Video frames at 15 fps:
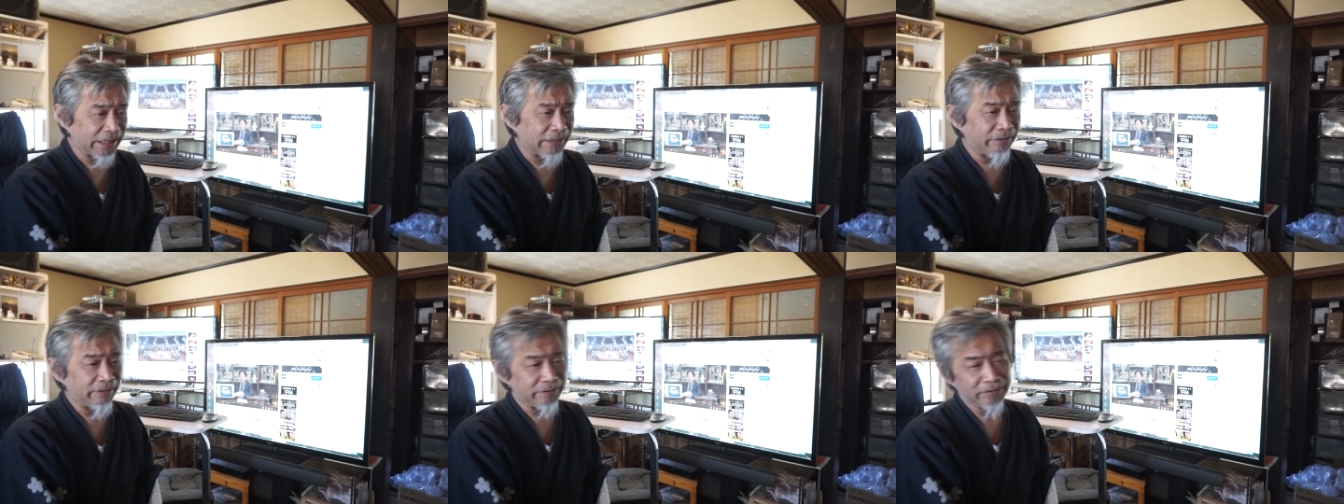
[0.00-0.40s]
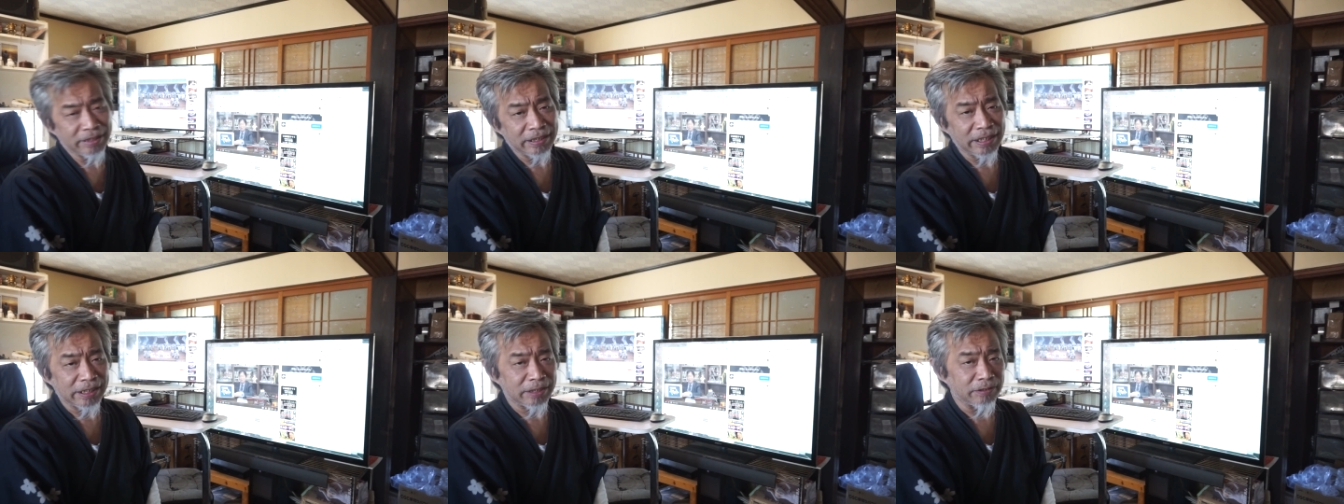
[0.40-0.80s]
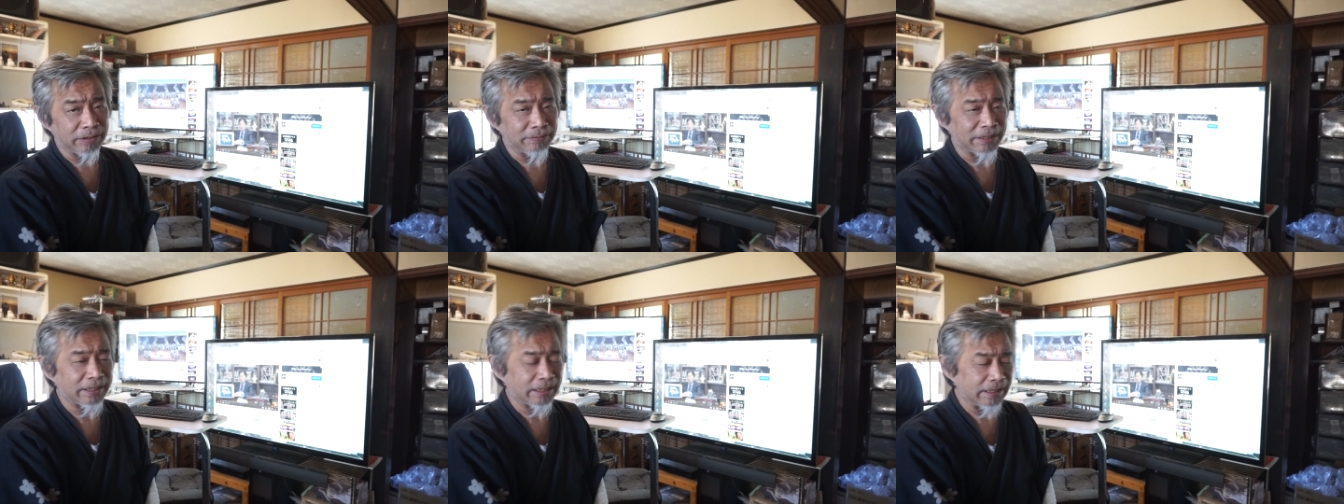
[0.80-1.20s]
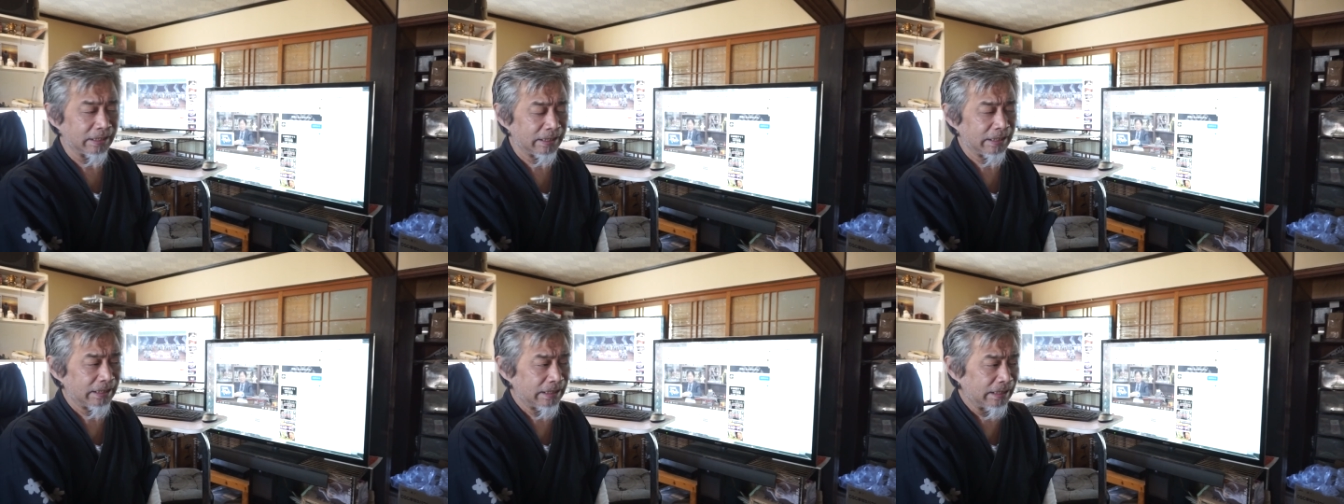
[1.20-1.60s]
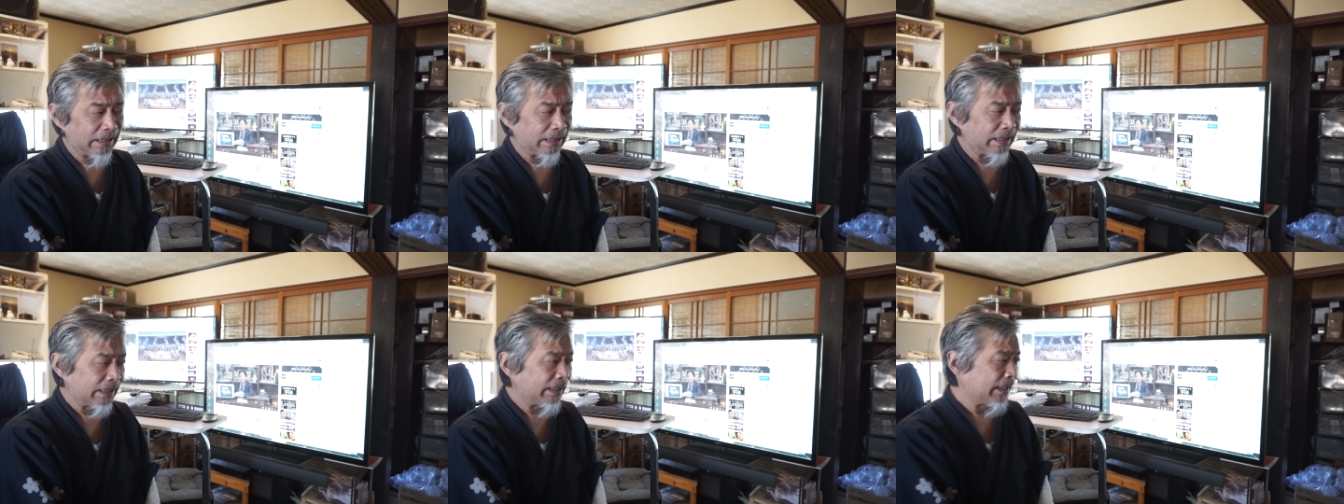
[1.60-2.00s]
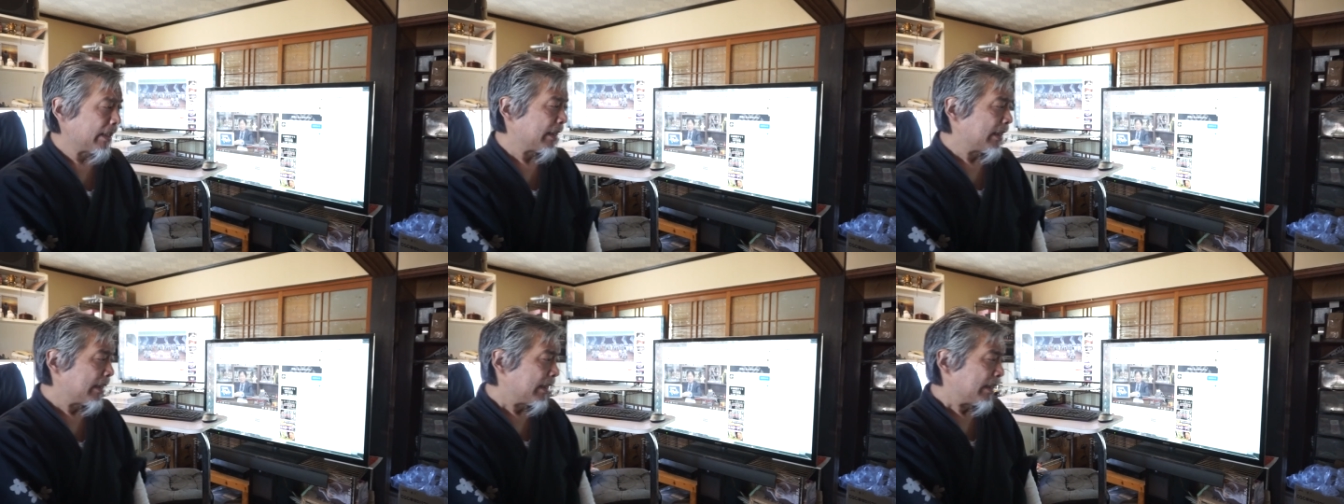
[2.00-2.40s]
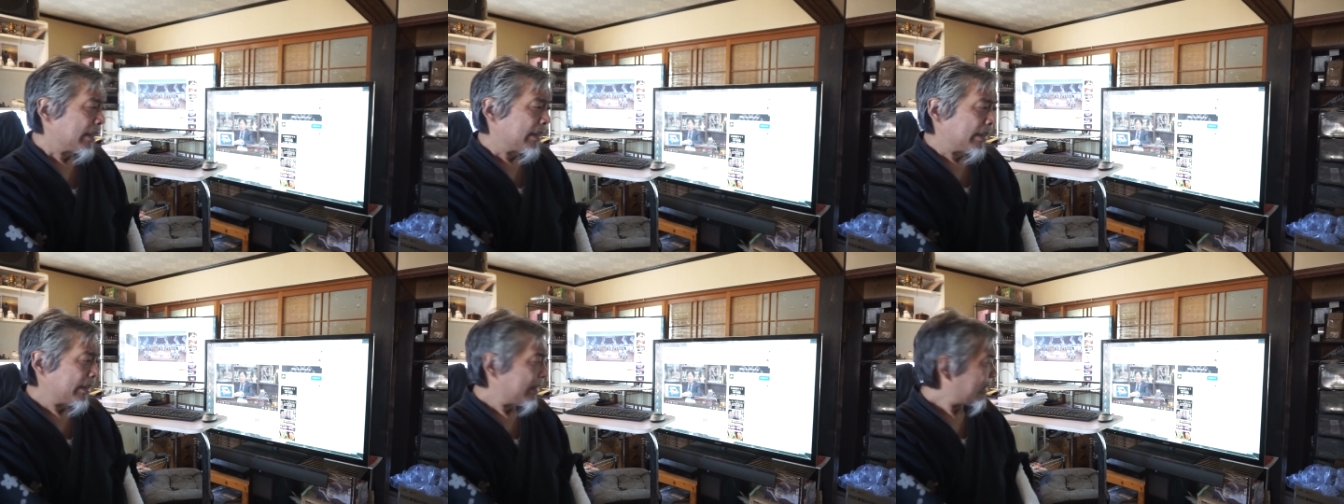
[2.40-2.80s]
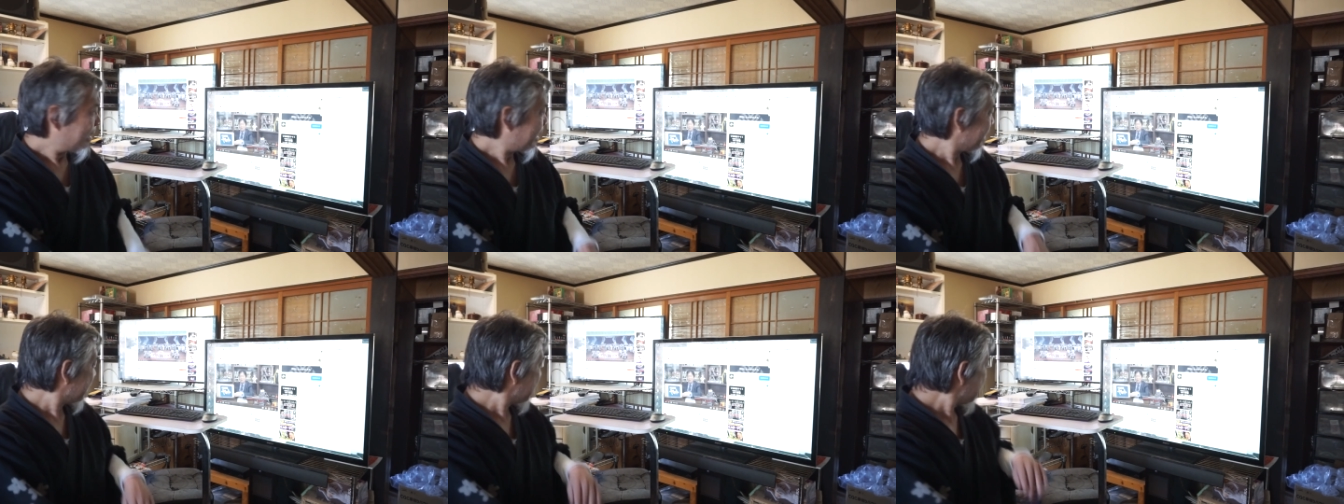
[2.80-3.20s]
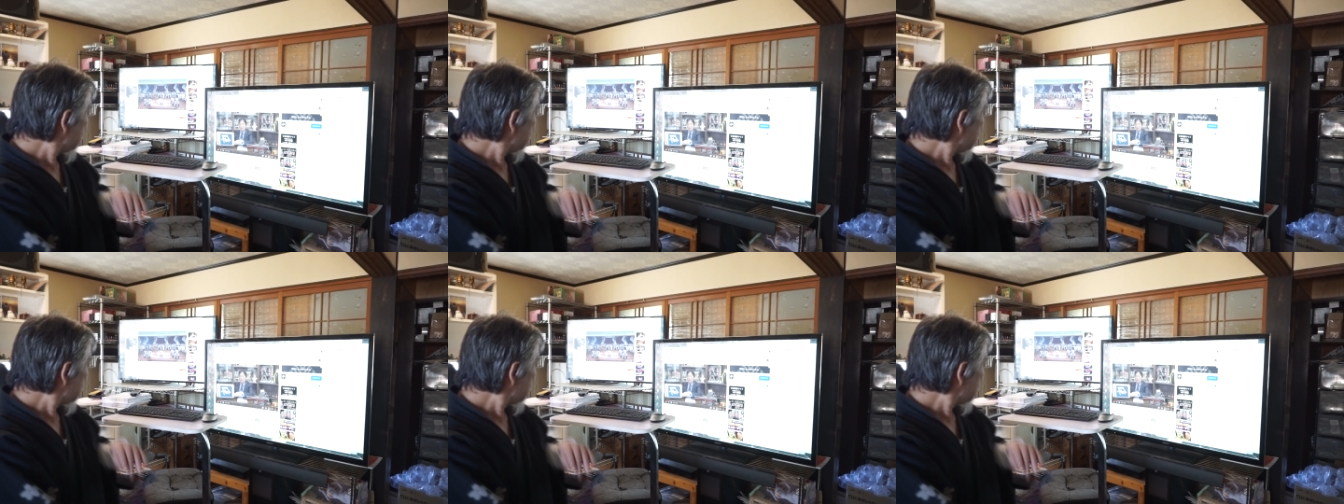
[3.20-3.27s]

全を記念しております、えー、